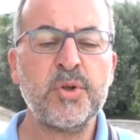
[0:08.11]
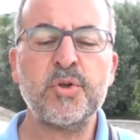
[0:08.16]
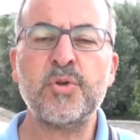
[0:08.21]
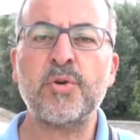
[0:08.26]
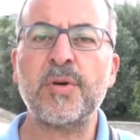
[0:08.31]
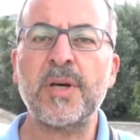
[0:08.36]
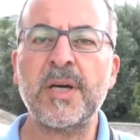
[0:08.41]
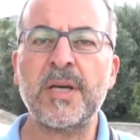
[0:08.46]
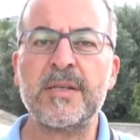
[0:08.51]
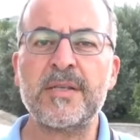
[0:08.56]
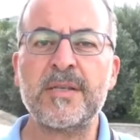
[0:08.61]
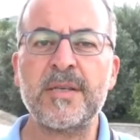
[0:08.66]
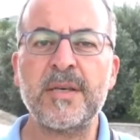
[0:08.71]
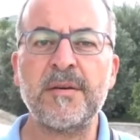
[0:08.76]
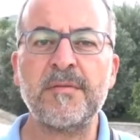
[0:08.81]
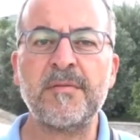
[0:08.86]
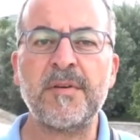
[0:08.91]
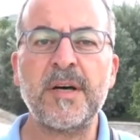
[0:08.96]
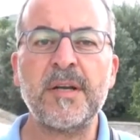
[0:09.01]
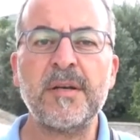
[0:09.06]
birçok
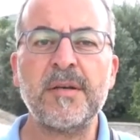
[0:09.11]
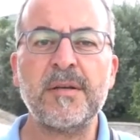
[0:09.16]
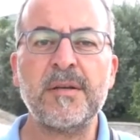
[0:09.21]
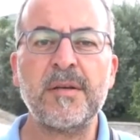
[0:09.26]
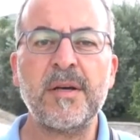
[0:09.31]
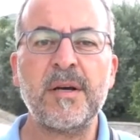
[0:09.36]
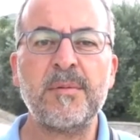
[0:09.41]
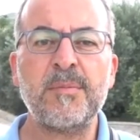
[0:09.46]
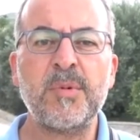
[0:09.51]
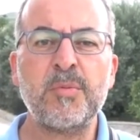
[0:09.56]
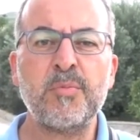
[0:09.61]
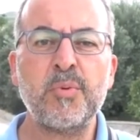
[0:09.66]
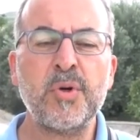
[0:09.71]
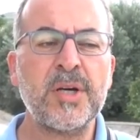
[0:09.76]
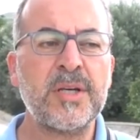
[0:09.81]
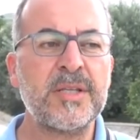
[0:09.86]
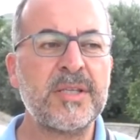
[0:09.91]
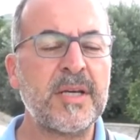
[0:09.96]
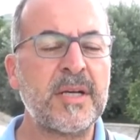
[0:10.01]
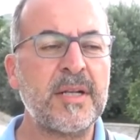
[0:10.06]
eksiği var ama bu
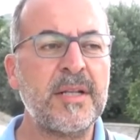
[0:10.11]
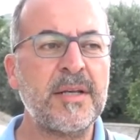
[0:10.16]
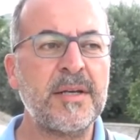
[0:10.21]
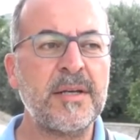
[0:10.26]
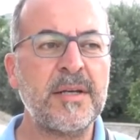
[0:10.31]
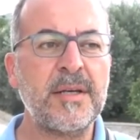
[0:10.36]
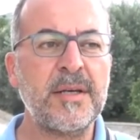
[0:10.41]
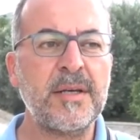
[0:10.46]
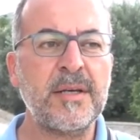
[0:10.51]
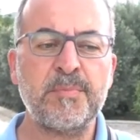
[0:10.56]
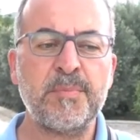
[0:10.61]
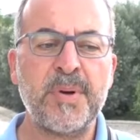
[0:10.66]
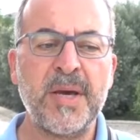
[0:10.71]
eksikleri